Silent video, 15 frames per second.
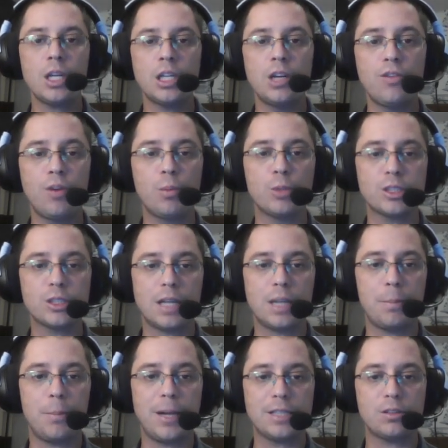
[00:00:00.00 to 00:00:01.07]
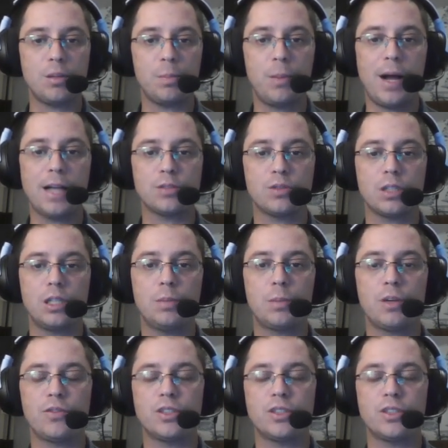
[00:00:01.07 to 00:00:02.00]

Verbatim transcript: e eu vou mostrar passo a passo aqui para